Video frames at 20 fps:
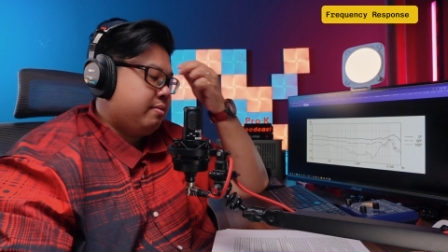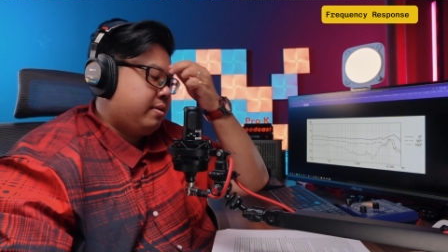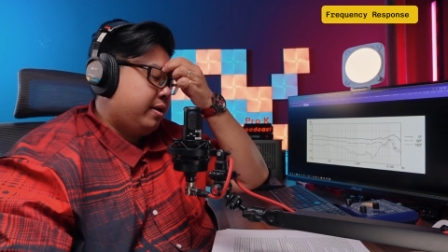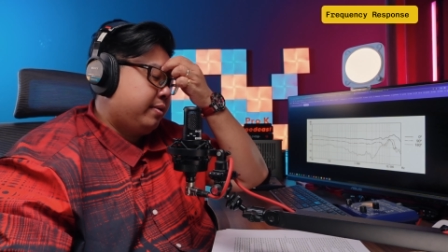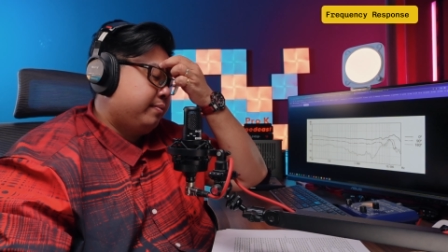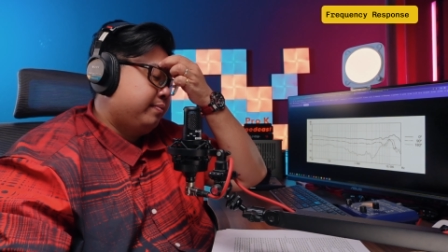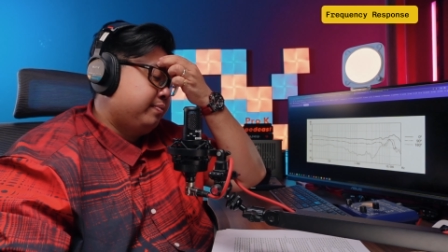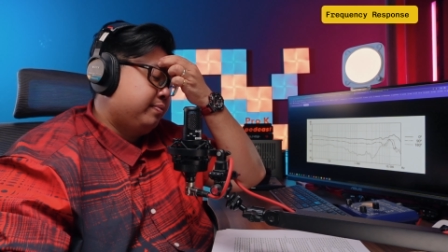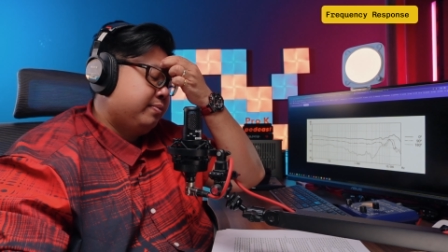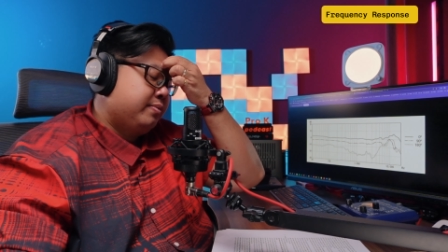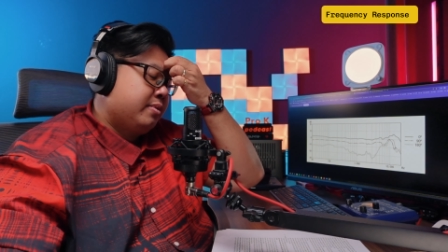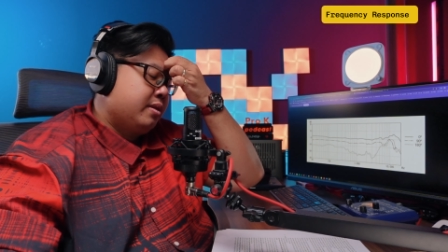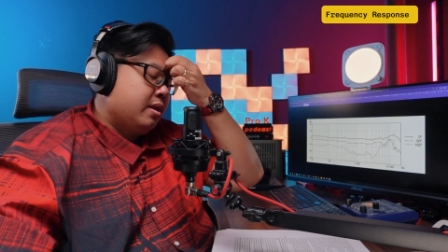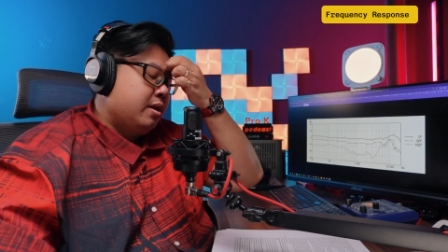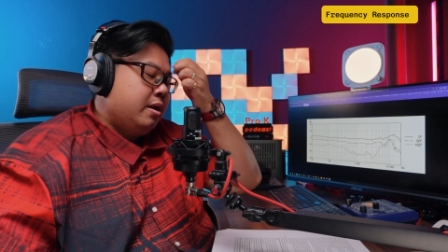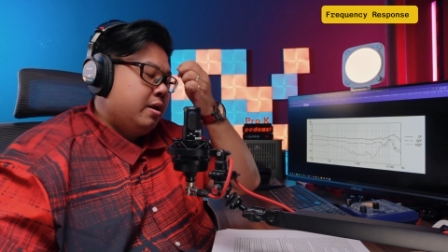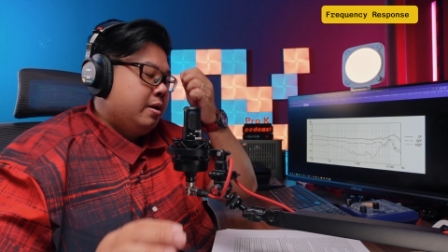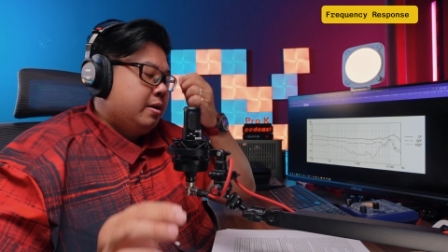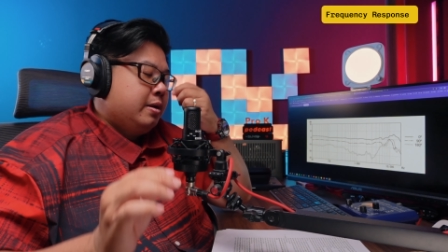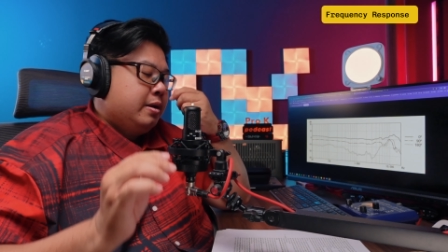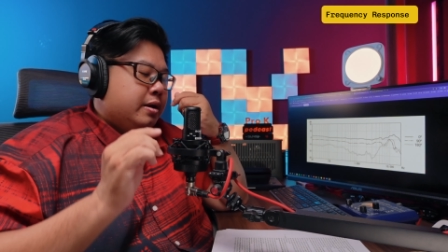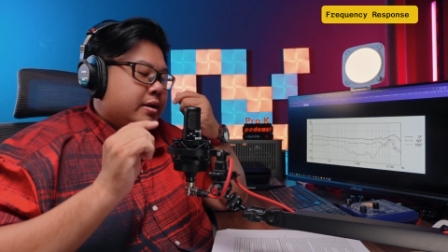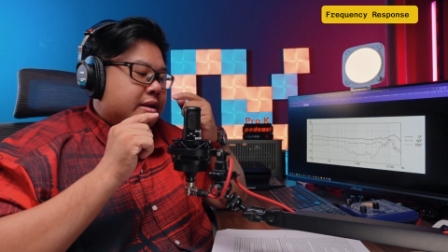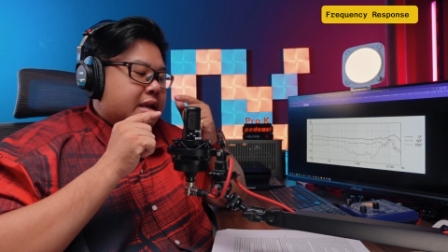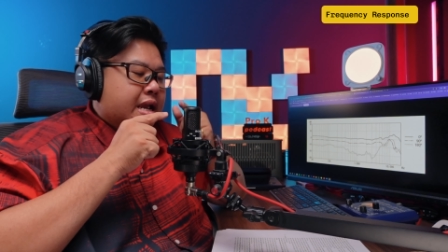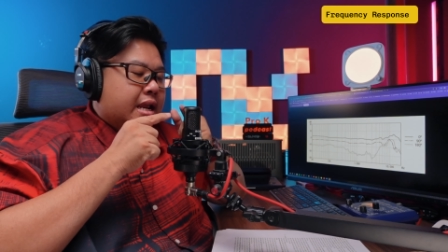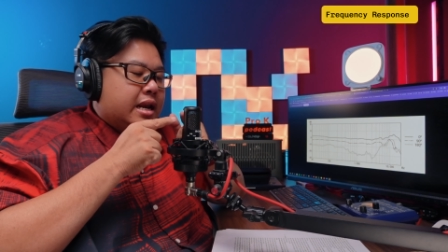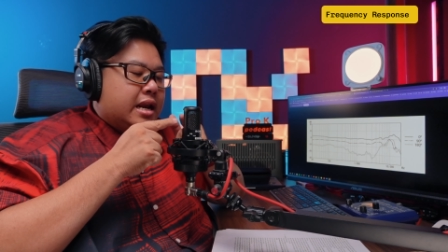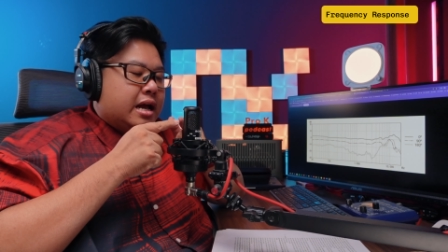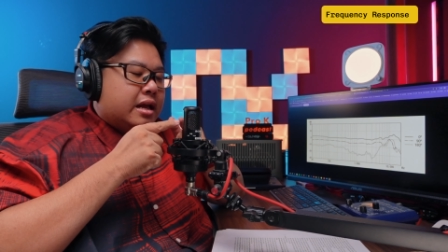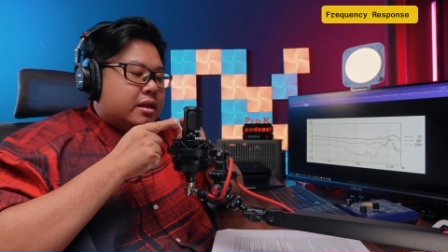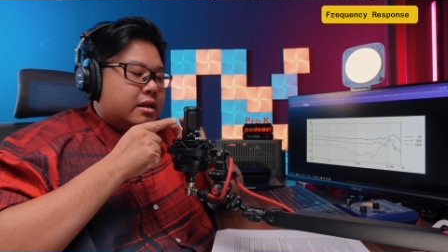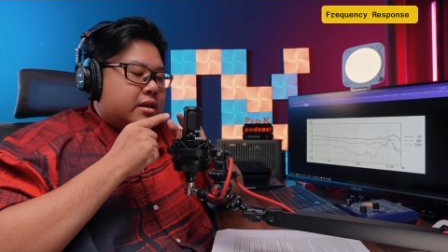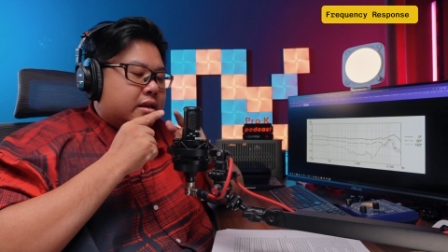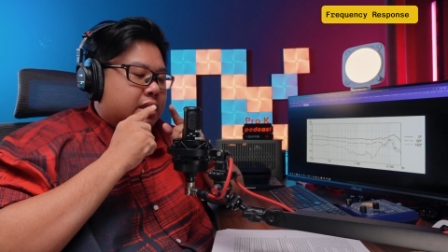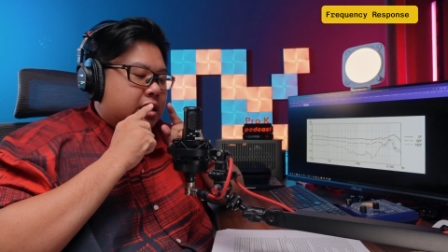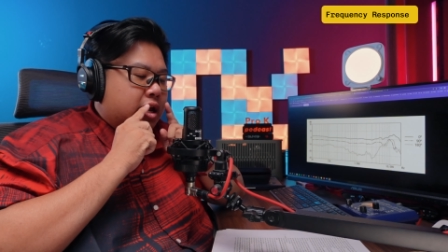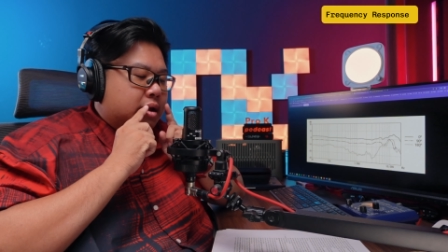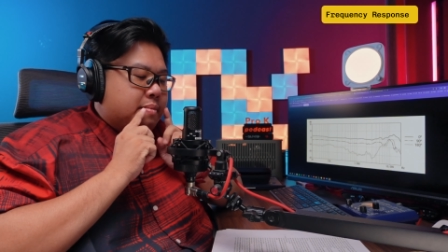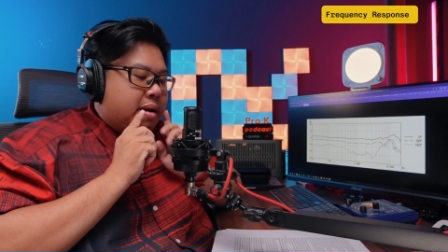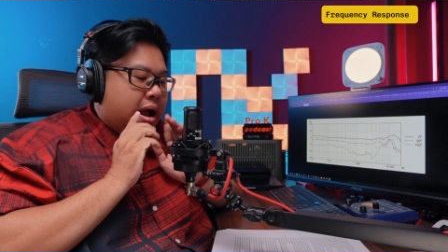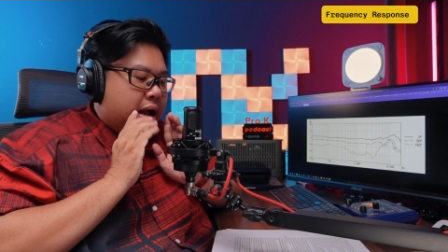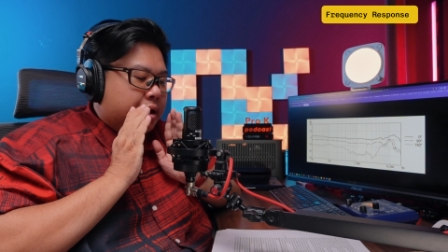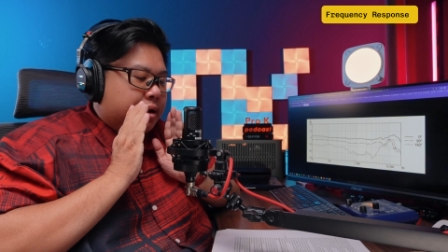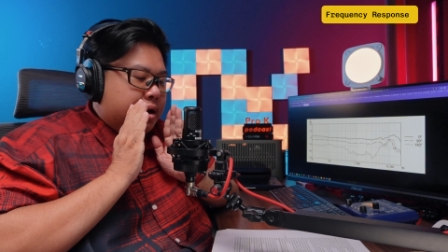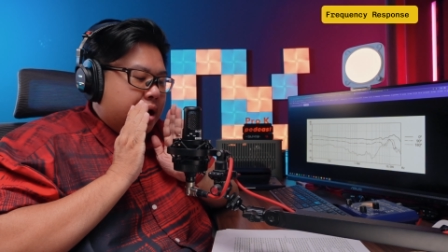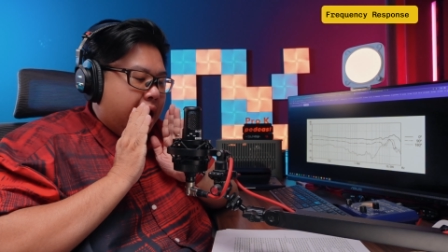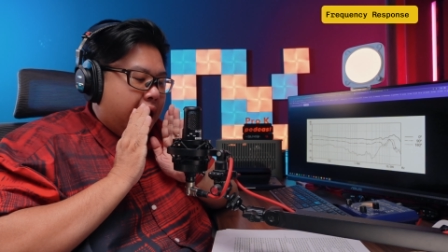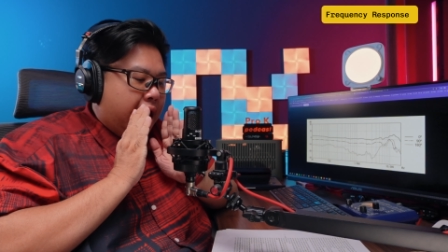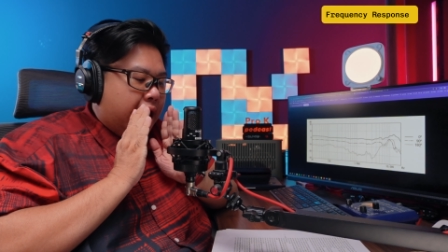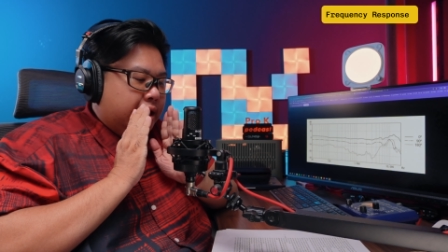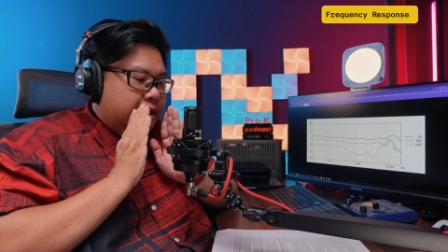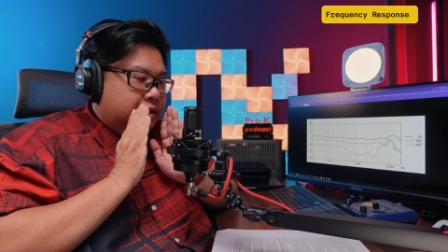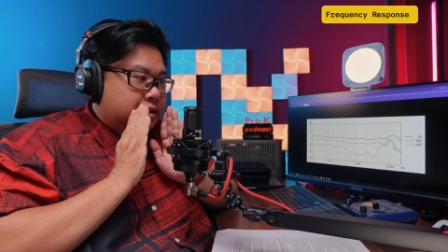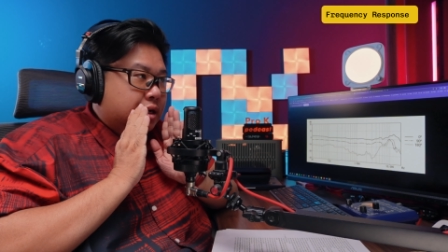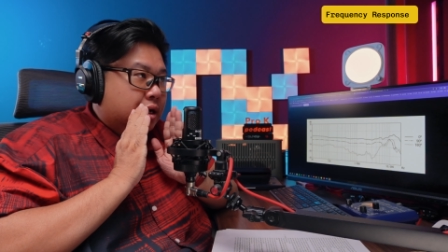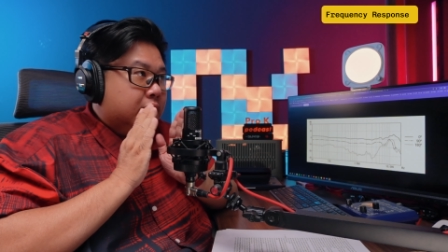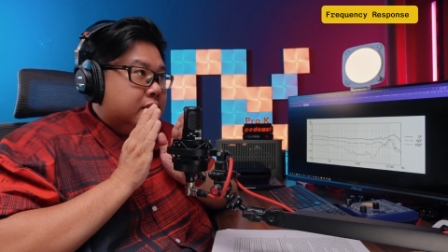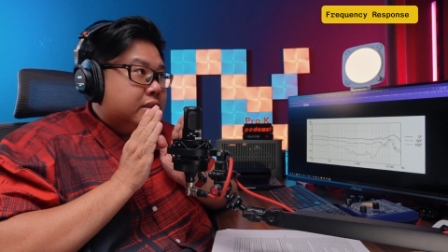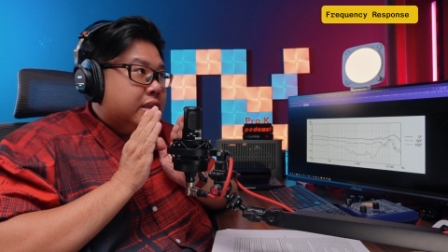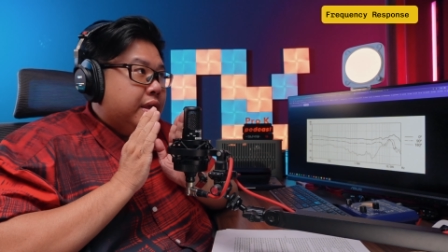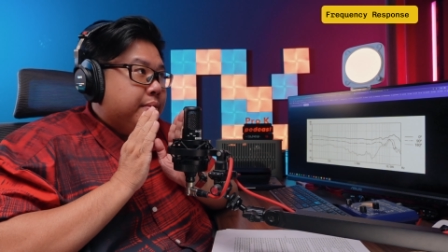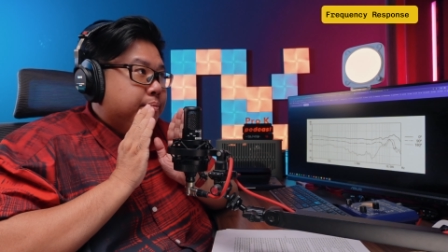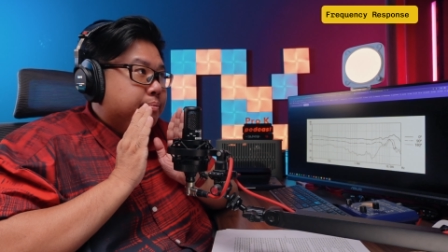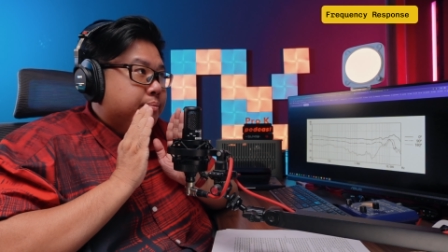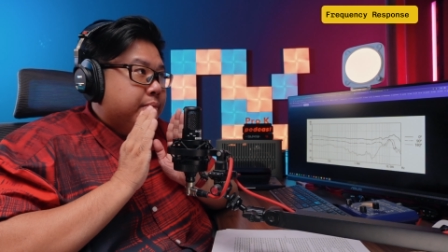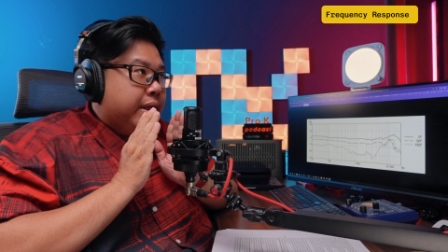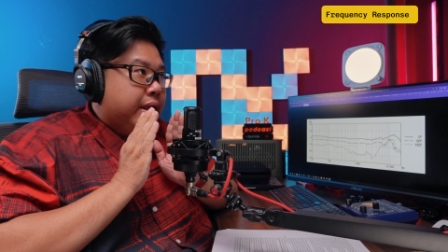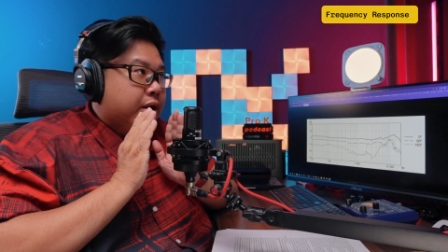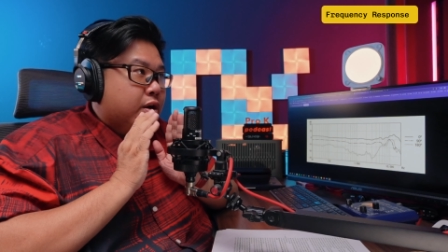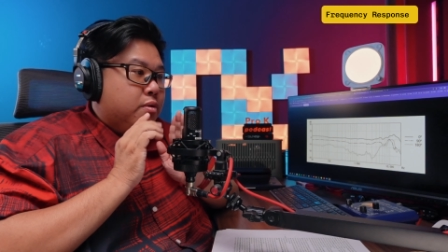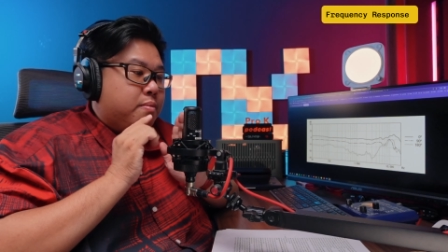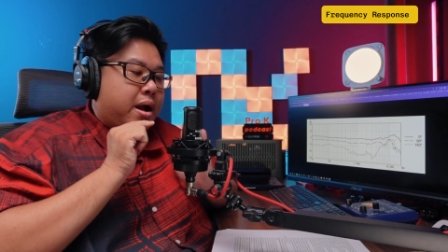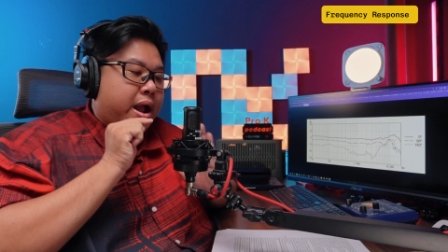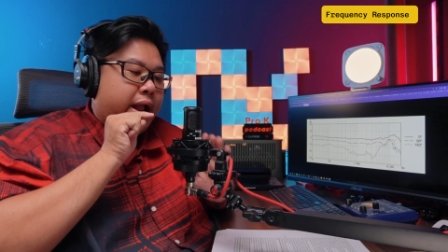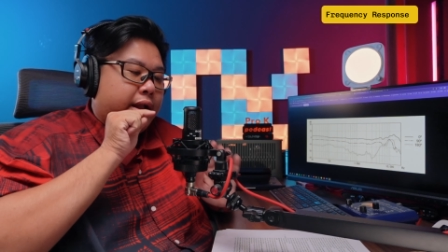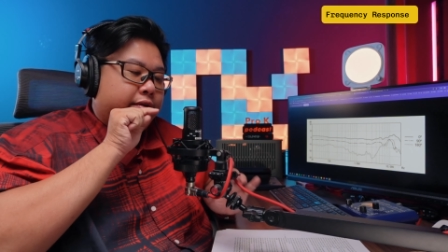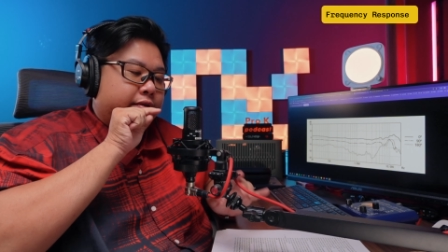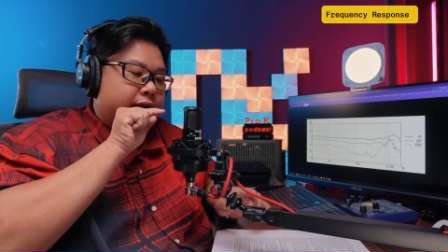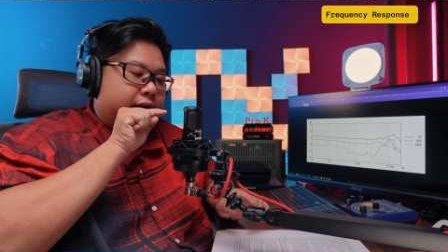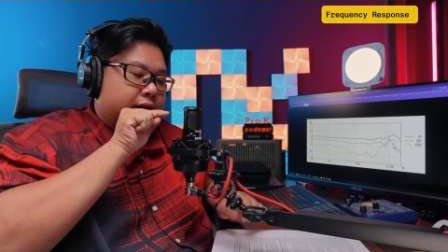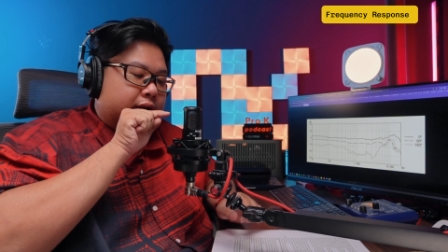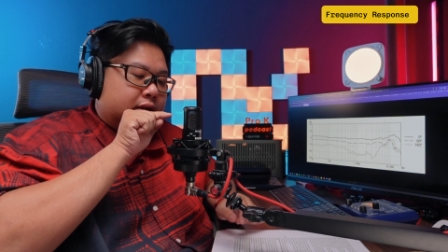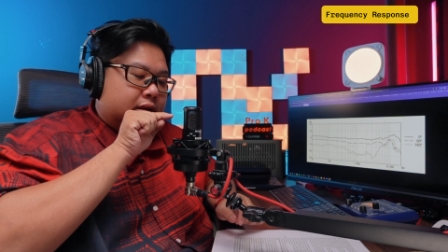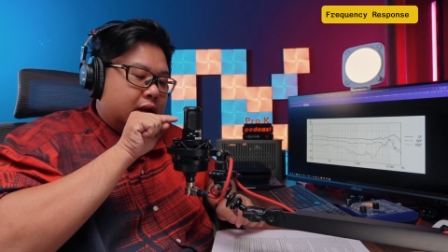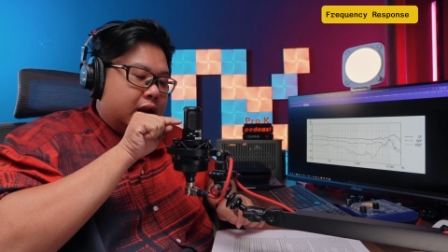này các bạn đây là khi bạn để trực tiếp miệng của bạn